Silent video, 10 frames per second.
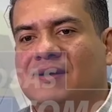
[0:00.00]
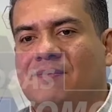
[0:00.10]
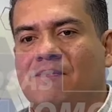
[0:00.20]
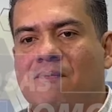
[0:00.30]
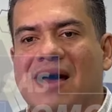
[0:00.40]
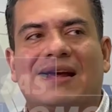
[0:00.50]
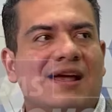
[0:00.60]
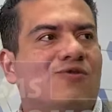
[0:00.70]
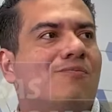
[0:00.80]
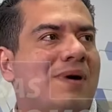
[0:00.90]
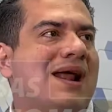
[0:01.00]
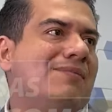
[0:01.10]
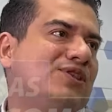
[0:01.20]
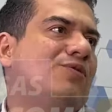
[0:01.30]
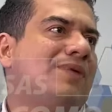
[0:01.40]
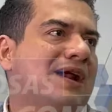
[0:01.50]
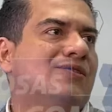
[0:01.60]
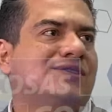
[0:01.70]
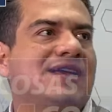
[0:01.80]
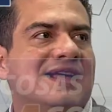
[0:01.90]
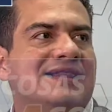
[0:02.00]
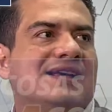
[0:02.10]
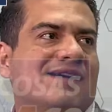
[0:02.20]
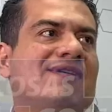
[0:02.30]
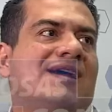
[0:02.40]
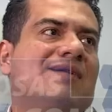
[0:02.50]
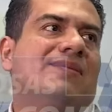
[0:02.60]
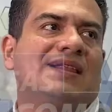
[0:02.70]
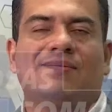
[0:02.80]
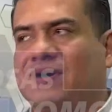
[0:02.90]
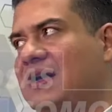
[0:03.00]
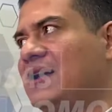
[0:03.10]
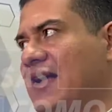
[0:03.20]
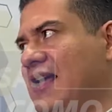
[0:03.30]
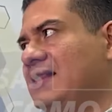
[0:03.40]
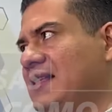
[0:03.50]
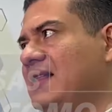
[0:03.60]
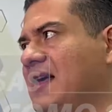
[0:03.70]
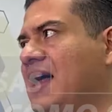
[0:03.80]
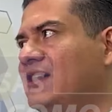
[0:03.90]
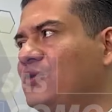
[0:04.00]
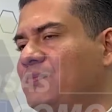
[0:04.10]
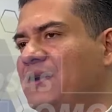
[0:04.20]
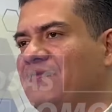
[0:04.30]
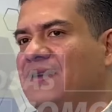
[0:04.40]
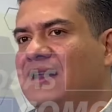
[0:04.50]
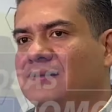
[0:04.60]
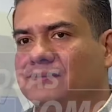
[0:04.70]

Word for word: marquen un parámetro para los siguientes que vengan, ¿verdad? Porque es gente de alto perfil,